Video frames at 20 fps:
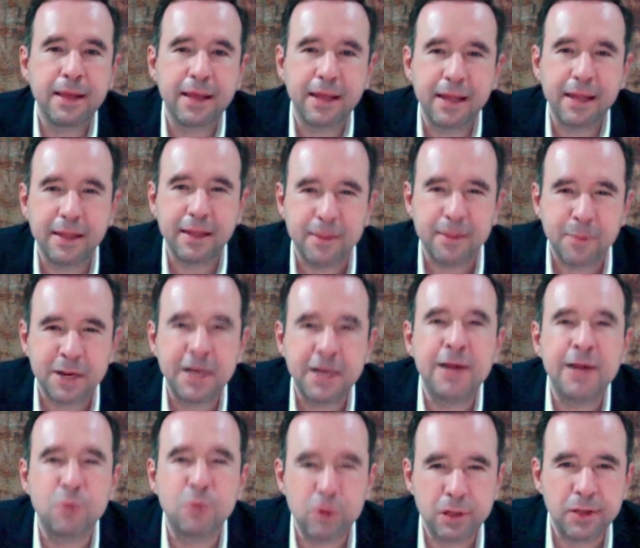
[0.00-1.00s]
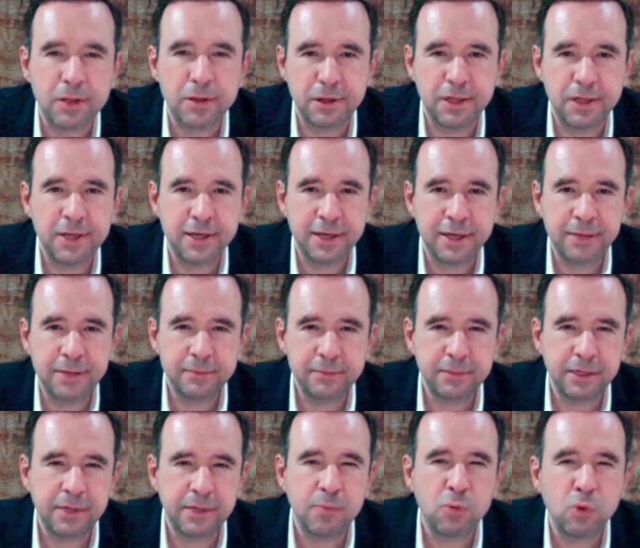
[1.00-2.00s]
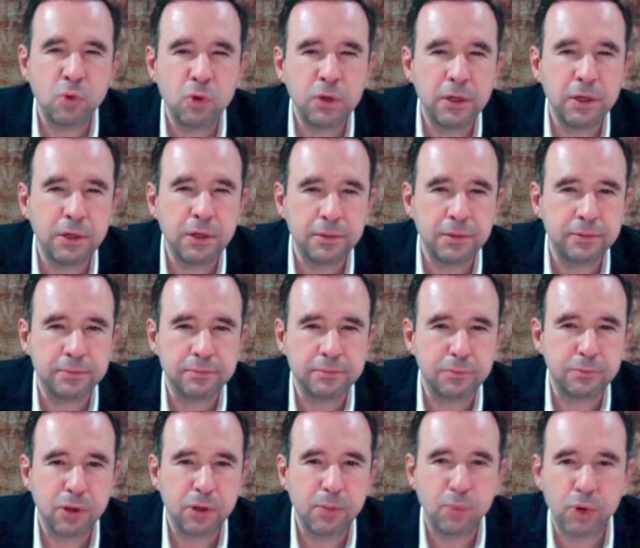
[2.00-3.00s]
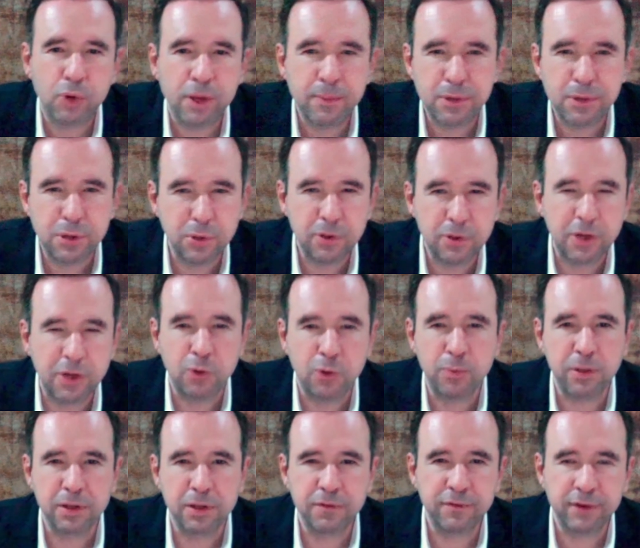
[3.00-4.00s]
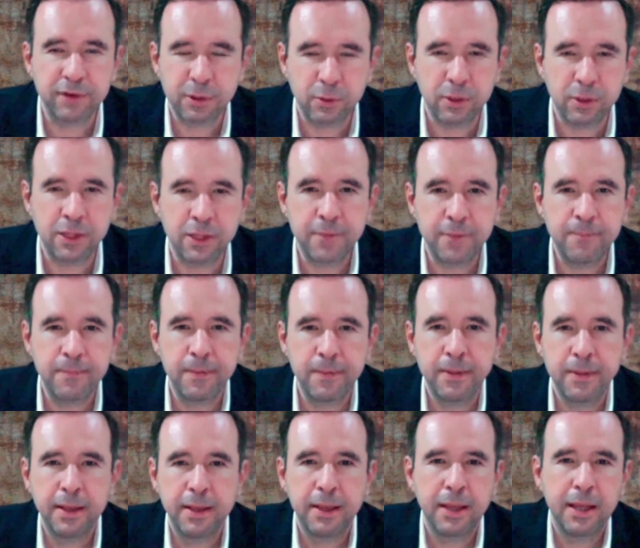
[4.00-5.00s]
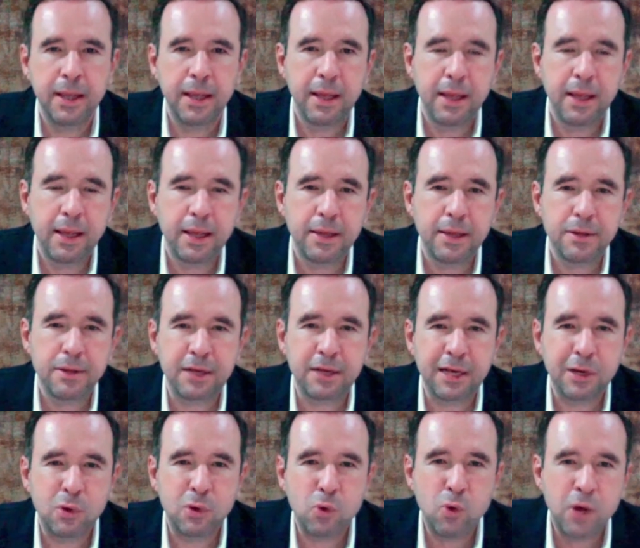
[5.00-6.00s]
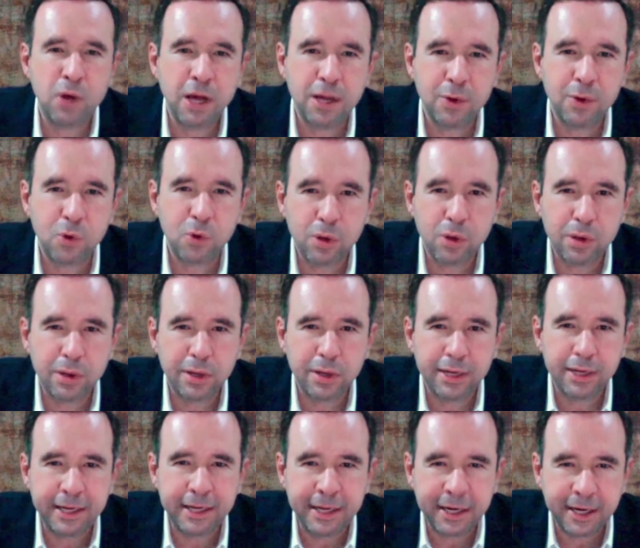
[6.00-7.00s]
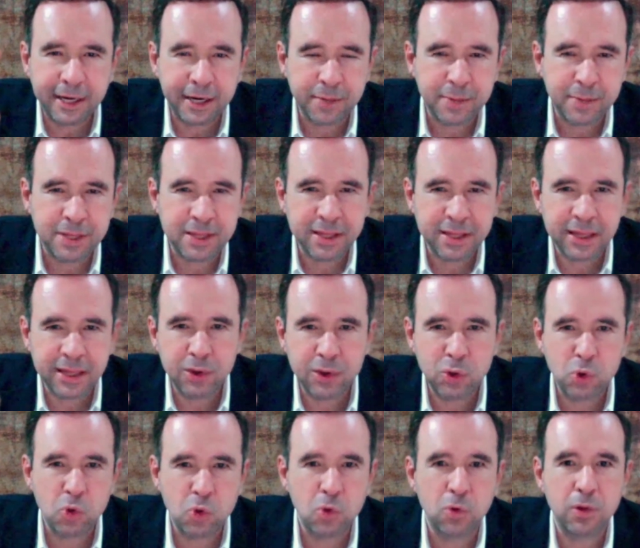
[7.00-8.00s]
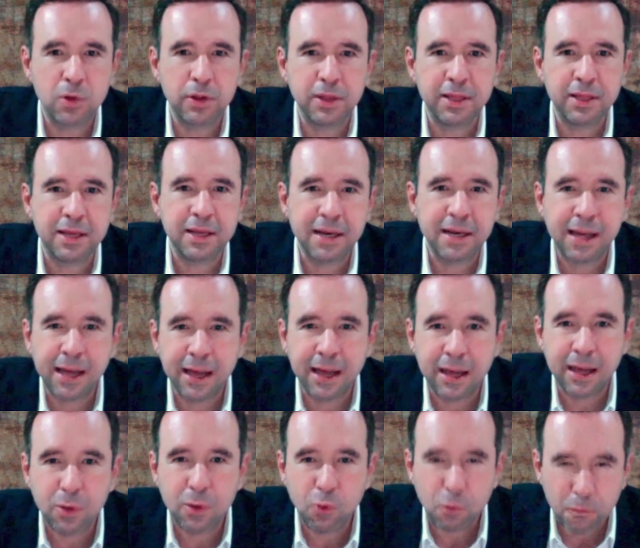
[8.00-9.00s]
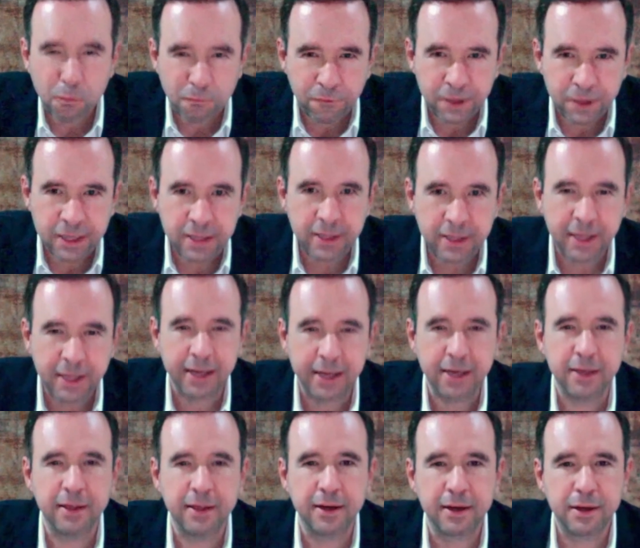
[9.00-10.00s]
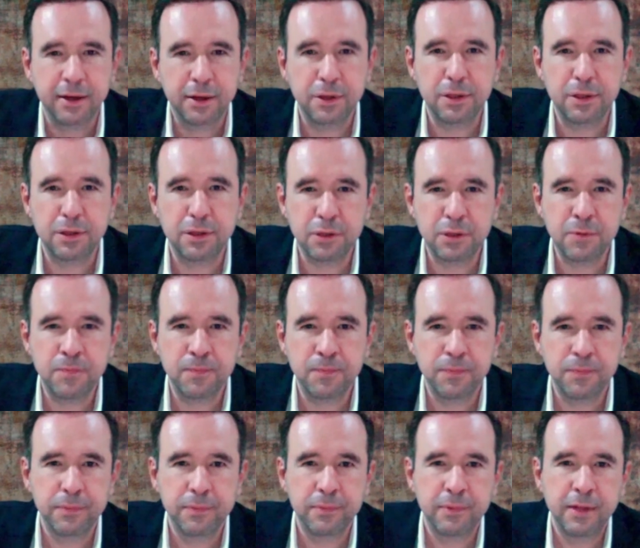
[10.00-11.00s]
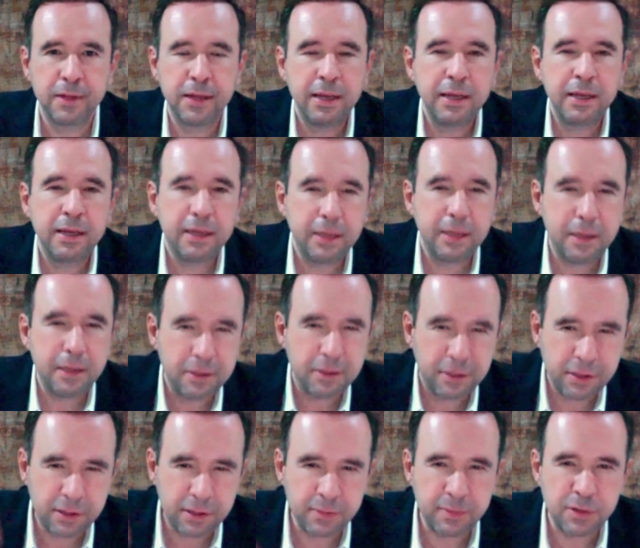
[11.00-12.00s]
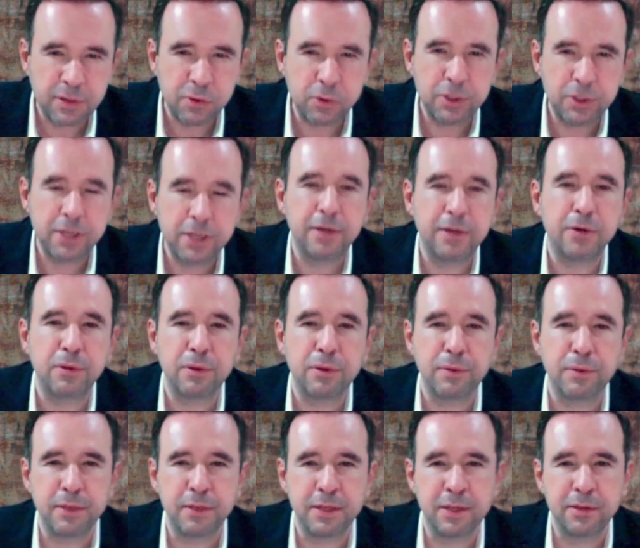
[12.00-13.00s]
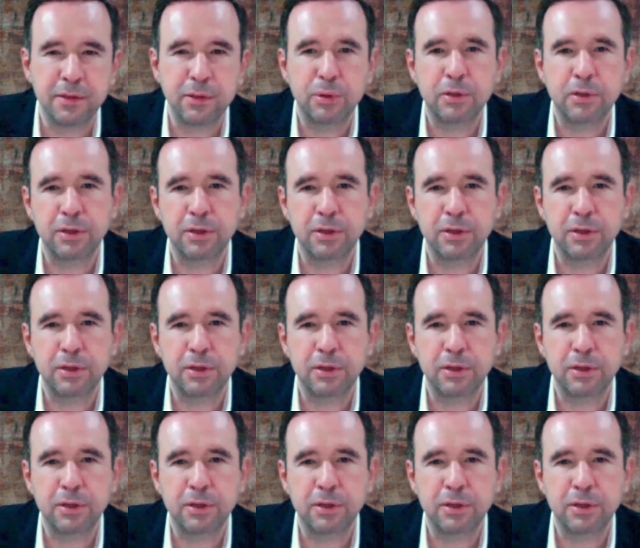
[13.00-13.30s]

de manera muy sencilla y muy, voy a, voy mencionar lo más frecuente, se calcula incrementando de la UFIN de cada ejercicio y se disminuye de los dividendos que